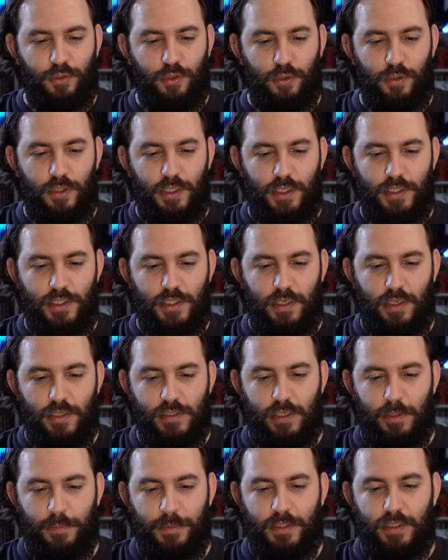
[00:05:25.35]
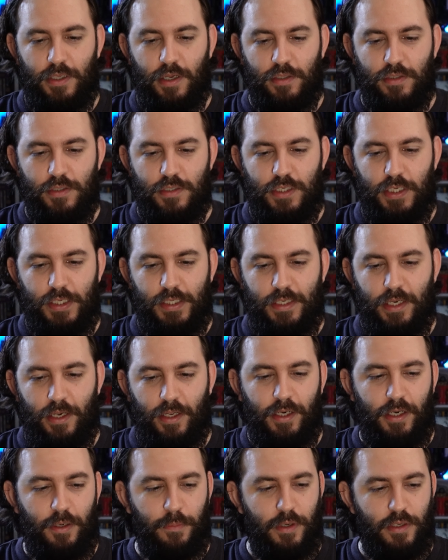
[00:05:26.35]
köylüler için azamet yalnızca
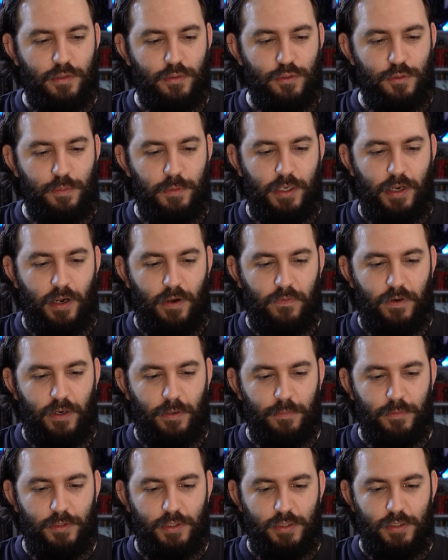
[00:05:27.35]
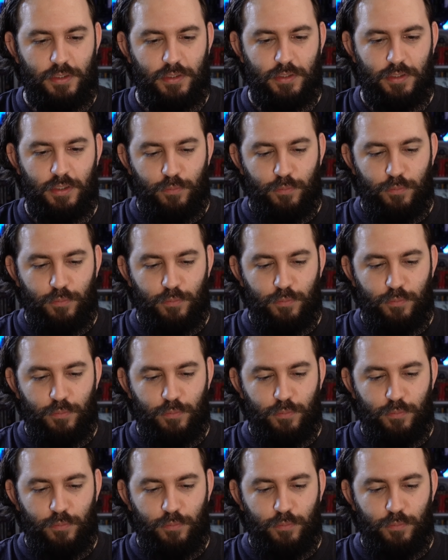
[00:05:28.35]
hikayelerine mahsus bir kavramdır.